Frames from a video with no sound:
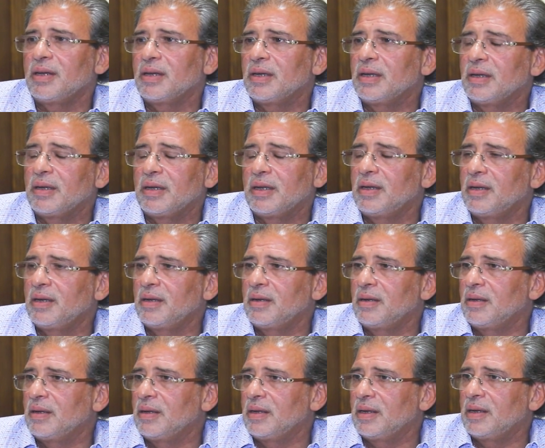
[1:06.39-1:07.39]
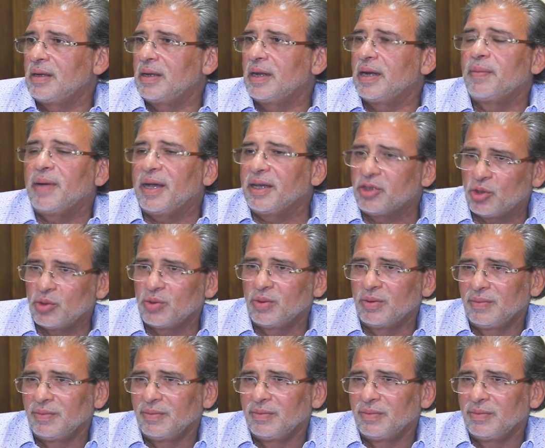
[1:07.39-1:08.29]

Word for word: آه، اللي انا بحسه